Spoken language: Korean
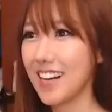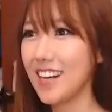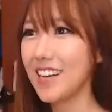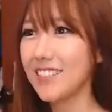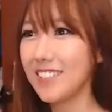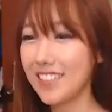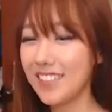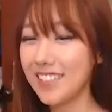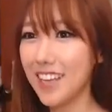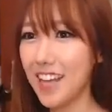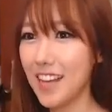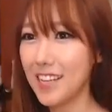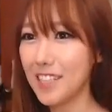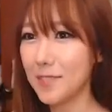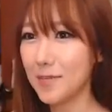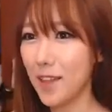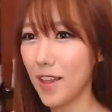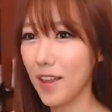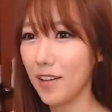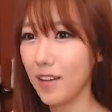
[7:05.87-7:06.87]
how, 그렇게
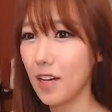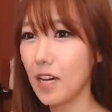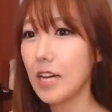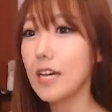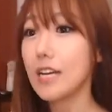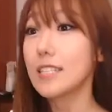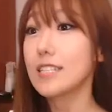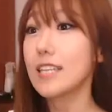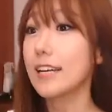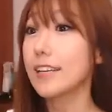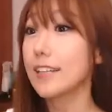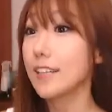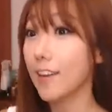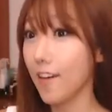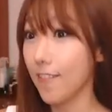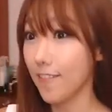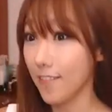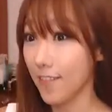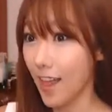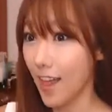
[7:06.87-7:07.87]
하시면 돼요 자
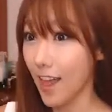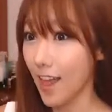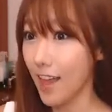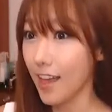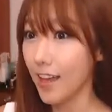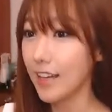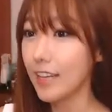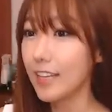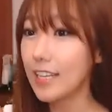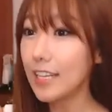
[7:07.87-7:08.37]
그런데